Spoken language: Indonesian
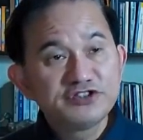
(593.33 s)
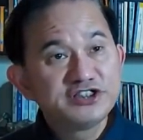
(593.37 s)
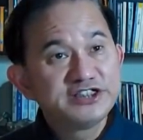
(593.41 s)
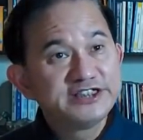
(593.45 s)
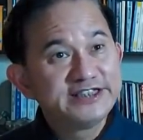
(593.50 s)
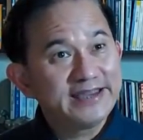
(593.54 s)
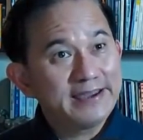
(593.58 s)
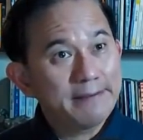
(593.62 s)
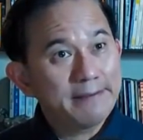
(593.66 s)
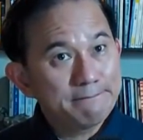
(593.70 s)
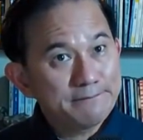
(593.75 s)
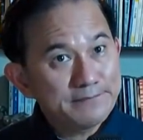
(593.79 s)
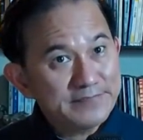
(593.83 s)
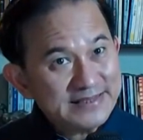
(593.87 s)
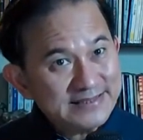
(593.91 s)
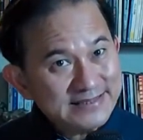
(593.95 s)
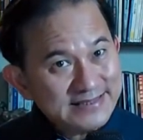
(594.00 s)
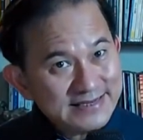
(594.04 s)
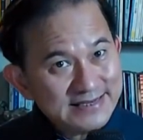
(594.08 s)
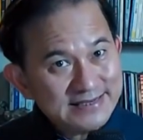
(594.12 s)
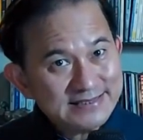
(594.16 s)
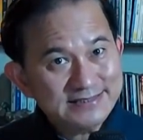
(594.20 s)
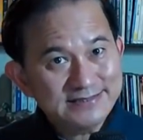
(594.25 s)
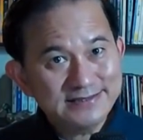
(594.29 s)

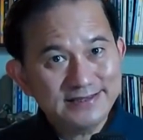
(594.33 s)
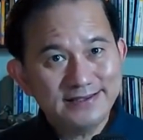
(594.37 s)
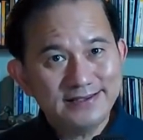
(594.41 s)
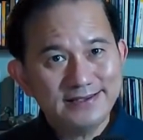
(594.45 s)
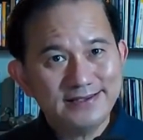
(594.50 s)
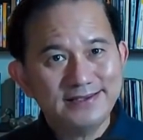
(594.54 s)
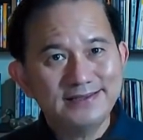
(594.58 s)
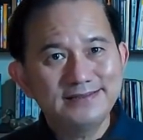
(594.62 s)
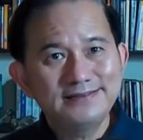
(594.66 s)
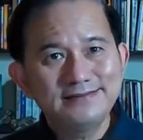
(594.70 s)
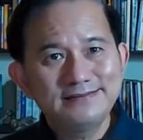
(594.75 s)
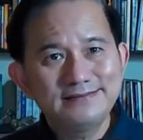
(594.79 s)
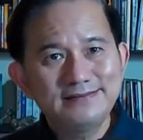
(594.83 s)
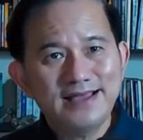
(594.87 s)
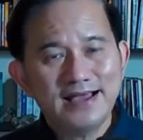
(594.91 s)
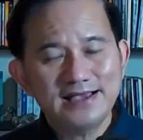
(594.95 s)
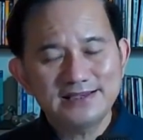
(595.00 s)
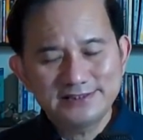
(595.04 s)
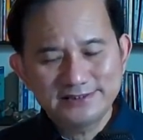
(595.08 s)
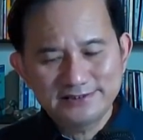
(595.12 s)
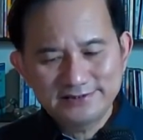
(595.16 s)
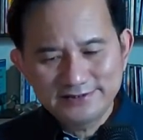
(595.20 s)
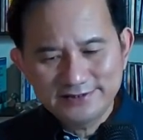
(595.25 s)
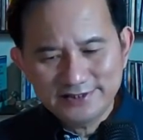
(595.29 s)
Japanese
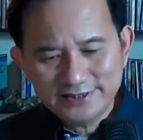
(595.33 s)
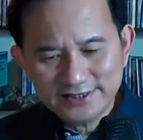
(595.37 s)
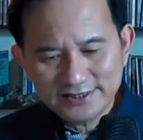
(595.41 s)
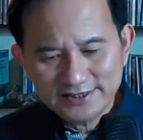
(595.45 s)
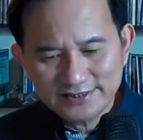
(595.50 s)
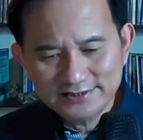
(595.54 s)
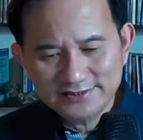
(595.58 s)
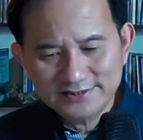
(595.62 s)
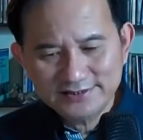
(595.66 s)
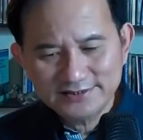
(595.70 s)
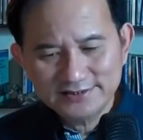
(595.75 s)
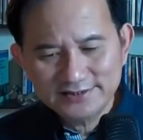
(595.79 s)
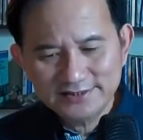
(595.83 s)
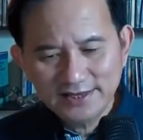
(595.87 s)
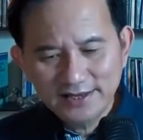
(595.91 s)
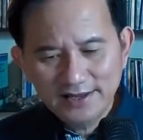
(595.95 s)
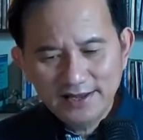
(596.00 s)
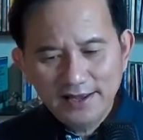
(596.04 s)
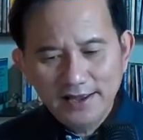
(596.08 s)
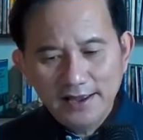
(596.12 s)
industries